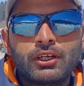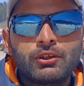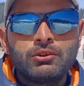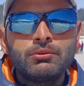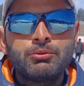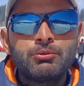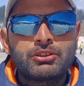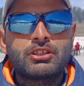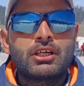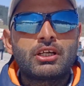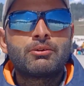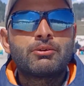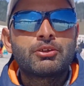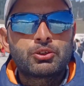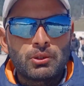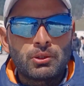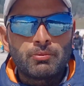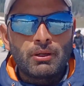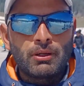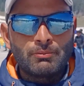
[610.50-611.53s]
हूँ मुश्ताक अहमद
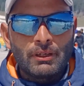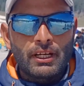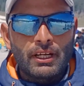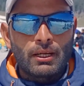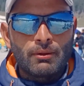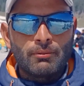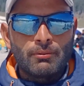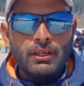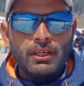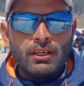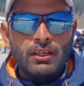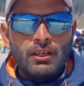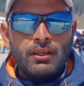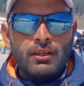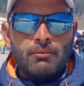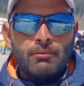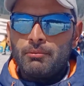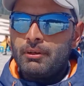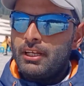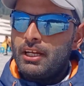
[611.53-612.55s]
चौपड़ मेरा नाम है ठीक
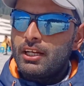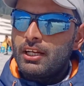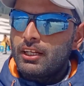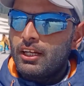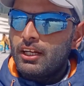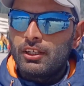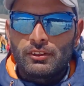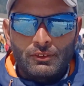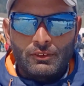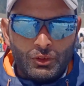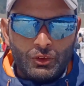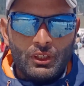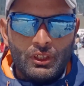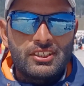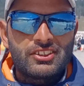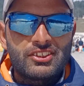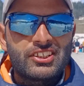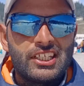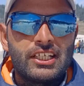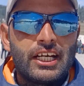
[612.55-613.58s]
है मैं यहाँ का लोकल
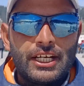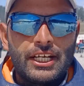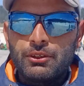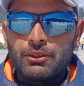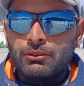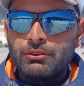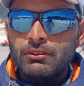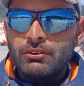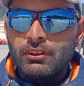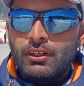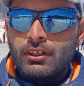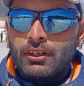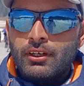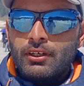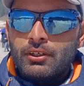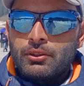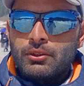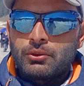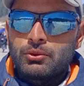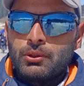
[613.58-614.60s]
स्की गाइड हूँ ठीक है
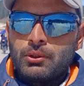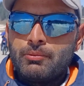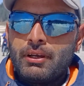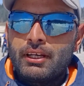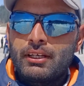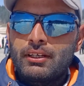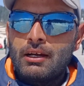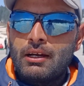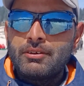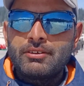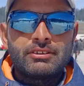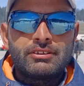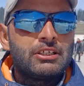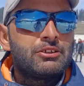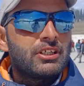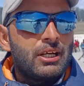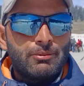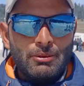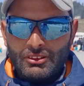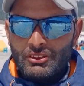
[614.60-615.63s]
तो मैं काफ़ी साल
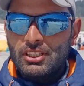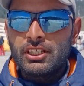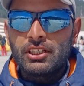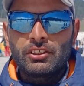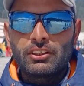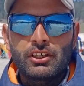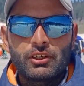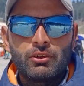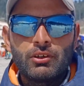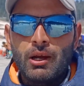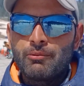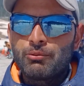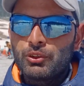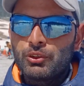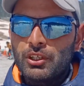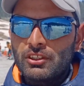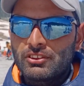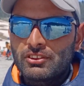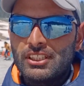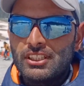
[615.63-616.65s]
से यहाँ पे स्कीम कर रहा
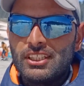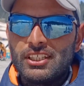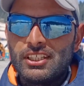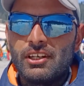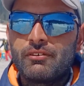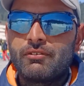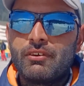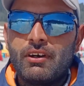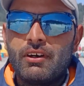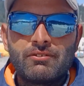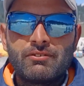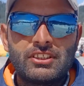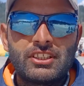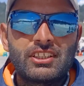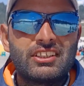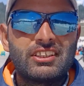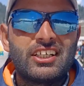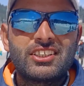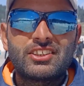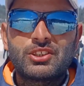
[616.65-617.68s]
हूँ
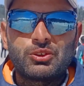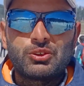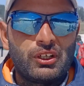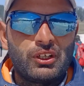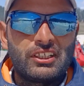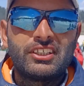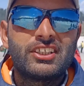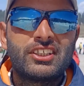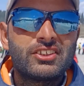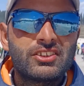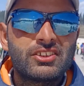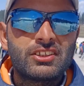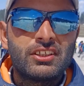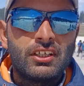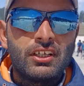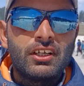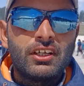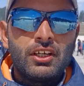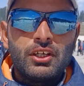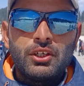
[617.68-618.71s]
लास्ट ट्वेल्व इयर्स
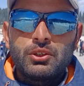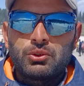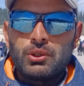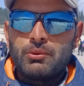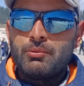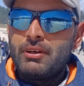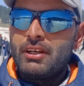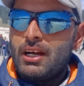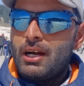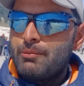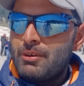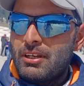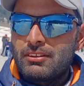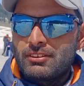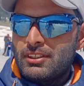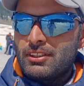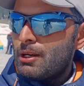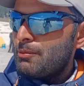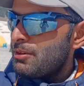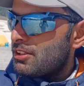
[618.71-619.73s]
तो मैं यहाँ पे
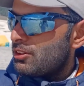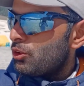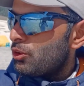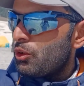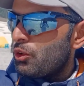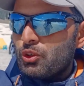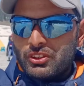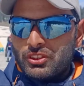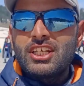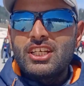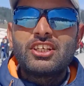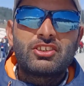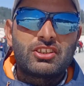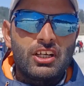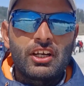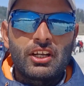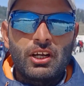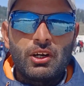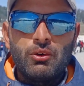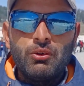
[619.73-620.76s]
यहाँ पे लोगों को स्किंग्स सिखा
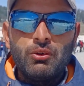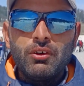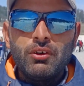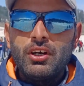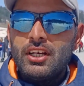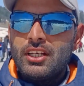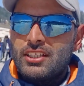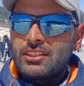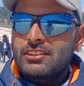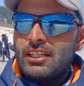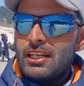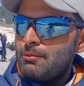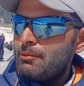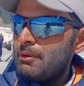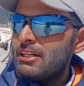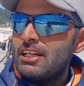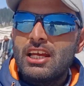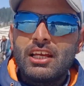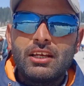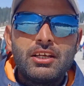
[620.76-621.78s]
रहा हूँ हम्म, थोड़ा लाउड
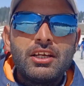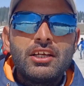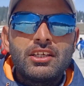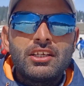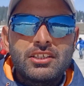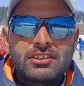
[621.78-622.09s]
बोलिए थोड़ा सा